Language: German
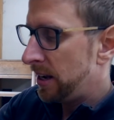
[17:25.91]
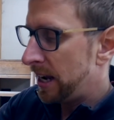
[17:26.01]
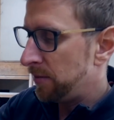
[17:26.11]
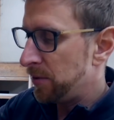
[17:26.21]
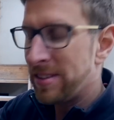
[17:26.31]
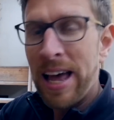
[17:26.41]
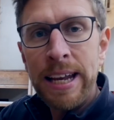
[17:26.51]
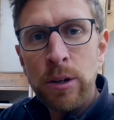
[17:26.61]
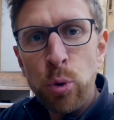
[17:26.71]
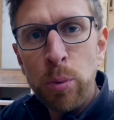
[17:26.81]
Hätten wir jetzt
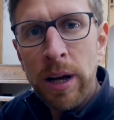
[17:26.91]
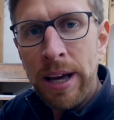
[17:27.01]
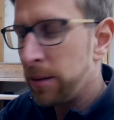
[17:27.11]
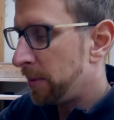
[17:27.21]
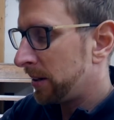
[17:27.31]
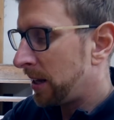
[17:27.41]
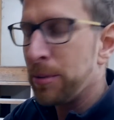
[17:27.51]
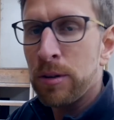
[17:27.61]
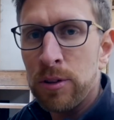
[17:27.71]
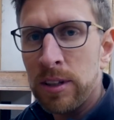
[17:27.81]
einen Dübel reingemacht, kann
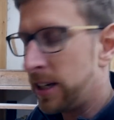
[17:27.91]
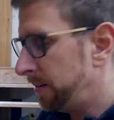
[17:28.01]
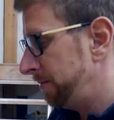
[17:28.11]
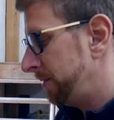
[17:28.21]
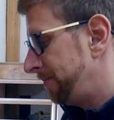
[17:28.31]
man es verdrehen.